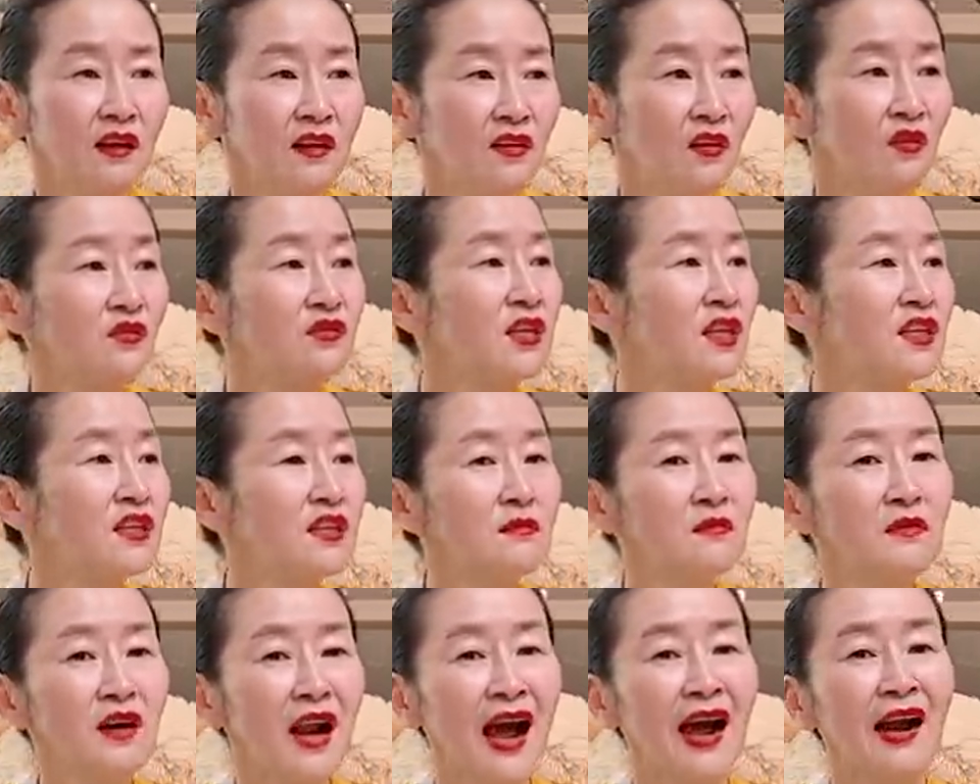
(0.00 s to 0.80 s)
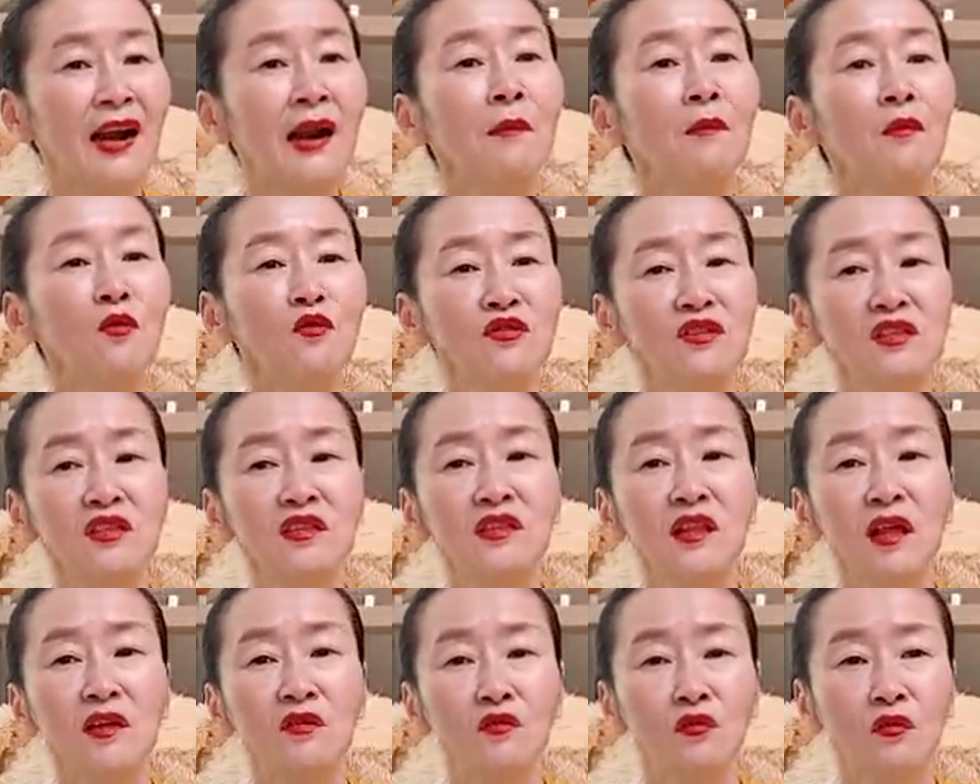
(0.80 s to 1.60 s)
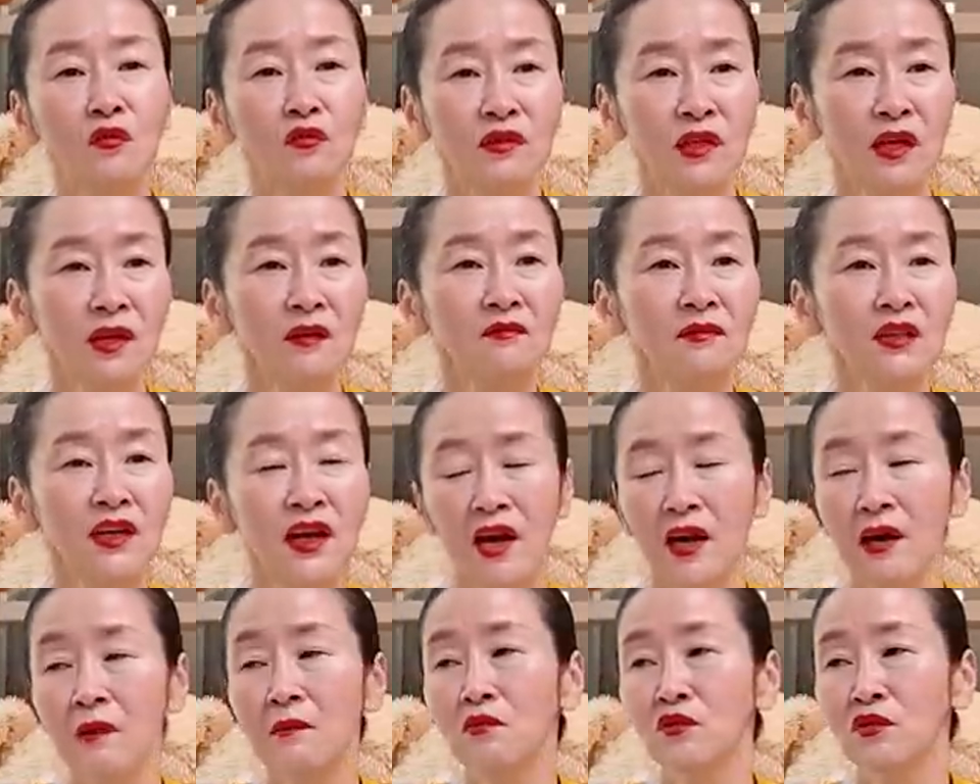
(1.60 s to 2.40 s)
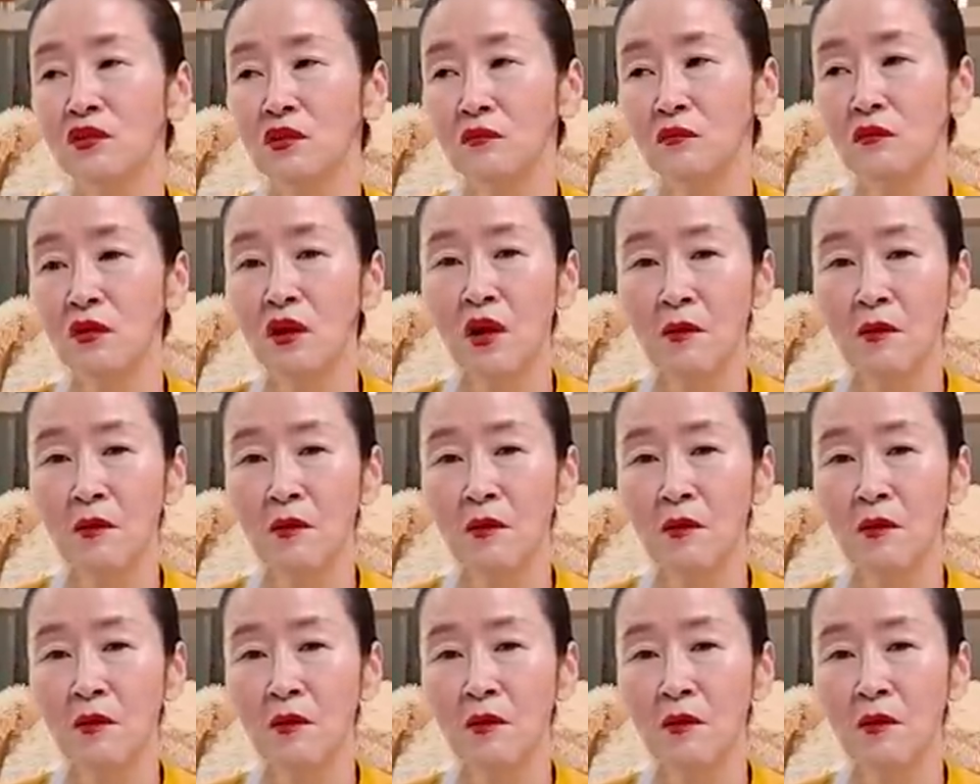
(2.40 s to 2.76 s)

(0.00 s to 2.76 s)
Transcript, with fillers: 영채님을 알아보는 시대로 사람들이 알아보는 시대로